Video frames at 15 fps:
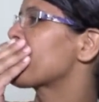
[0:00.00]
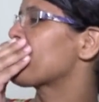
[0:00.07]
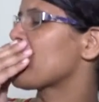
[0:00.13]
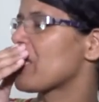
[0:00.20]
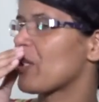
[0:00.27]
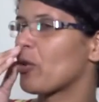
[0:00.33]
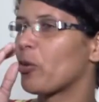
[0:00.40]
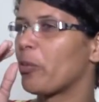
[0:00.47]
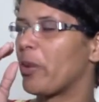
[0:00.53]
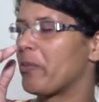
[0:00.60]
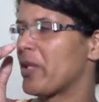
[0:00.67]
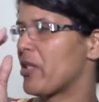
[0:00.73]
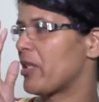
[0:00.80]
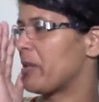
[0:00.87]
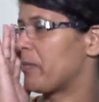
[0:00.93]
Desculpa,
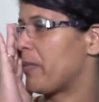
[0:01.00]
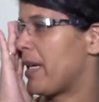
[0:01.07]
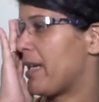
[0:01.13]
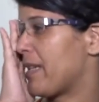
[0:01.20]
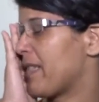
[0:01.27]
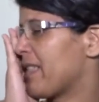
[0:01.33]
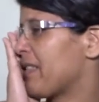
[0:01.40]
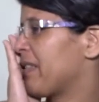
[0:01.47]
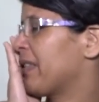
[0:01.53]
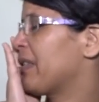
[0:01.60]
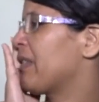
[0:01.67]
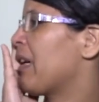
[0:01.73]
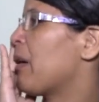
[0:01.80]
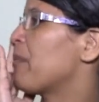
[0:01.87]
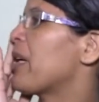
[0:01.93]
minha gente, mas
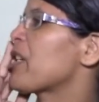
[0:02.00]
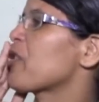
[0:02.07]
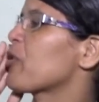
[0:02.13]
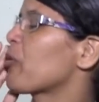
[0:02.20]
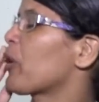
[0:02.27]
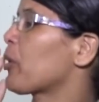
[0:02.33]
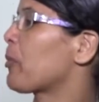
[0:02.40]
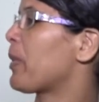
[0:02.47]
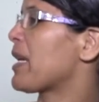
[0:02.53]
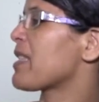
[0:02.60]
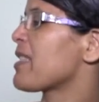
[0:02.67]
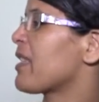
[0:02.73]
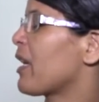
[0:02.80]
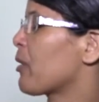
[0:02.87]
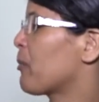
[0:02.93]
abaixo do que eu
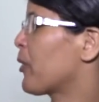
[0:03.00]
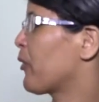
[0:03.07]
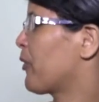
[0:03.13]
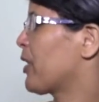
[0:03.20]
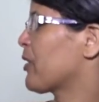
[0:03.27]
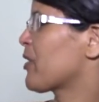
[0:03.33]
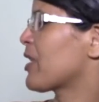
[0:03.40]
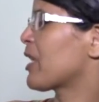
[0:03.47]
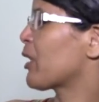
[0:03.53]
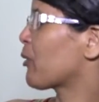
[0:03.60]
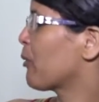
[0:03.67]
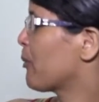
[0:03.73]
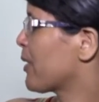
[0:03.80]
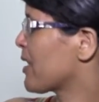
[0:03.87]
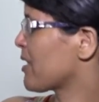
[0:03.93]
passei com meu filho,
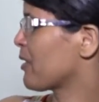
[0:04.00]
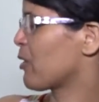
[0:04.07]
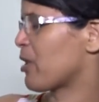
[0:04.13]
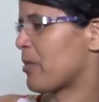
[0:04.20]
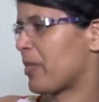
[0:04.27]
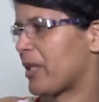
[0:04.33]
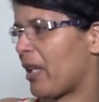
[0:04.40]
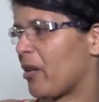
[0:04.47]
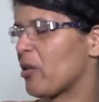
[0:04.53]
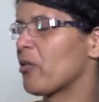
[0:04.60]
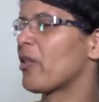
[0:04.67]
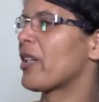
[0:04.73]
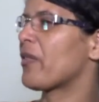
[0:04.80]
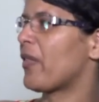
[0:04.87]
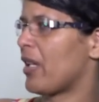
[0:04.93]
cinco meses no hospital,
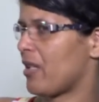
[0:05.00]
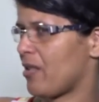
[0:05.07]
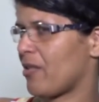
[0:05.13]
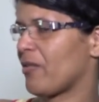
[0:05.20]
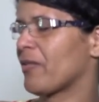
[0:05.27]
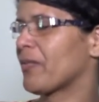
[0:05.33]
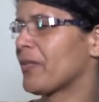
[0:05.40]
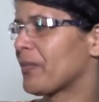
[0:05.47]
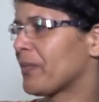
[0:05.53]
não é fácil.